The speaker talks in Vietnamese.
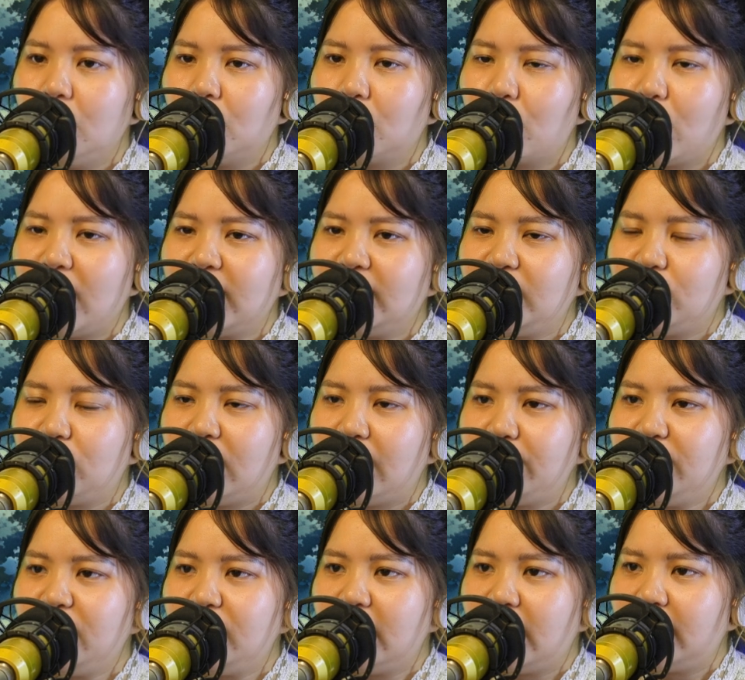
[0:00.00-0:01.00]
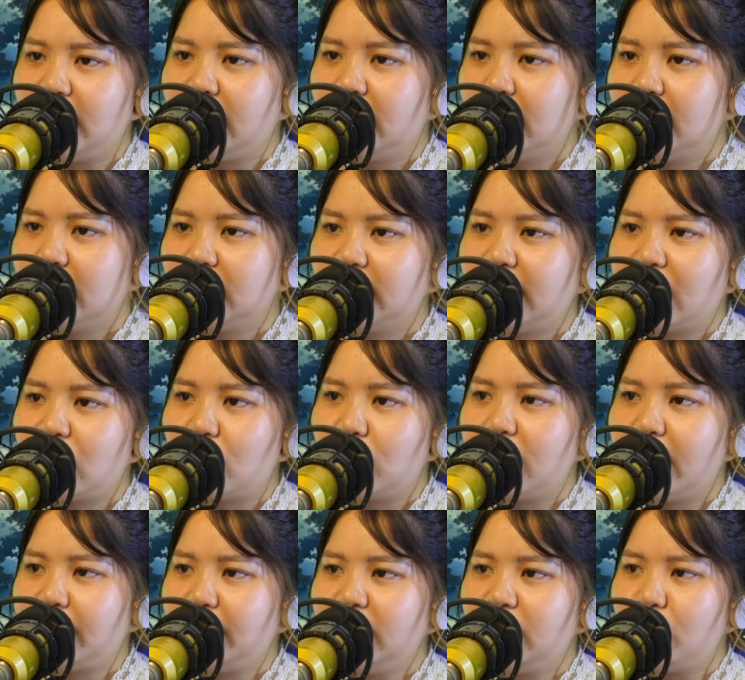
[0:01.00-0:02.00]
Qua nhiều năm như vậy, ta cũng
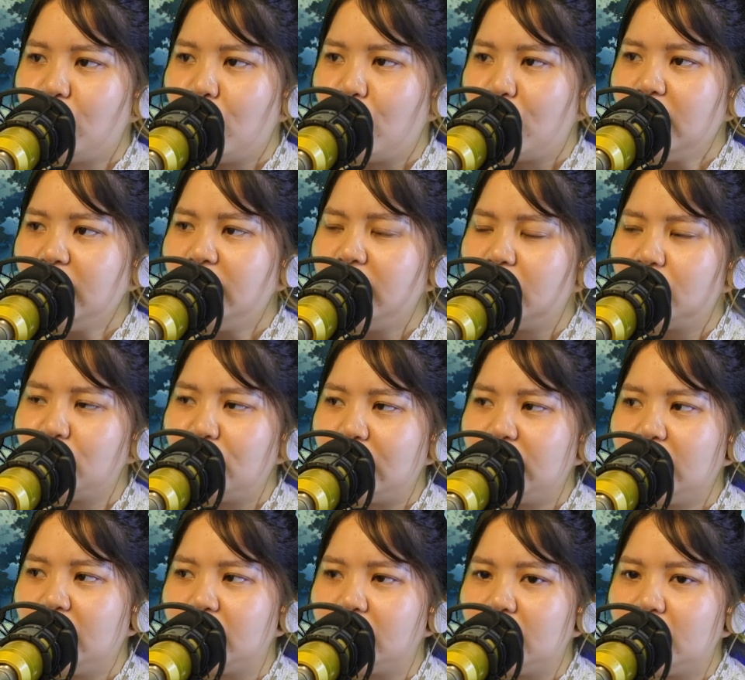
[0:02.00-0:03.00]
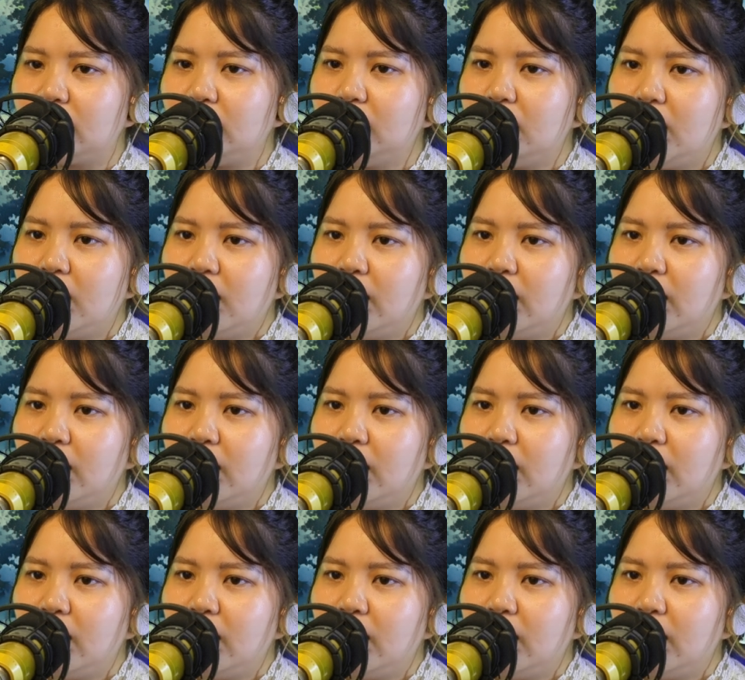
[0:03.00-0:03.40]
gặp được một ít nhân tuyển thần tử,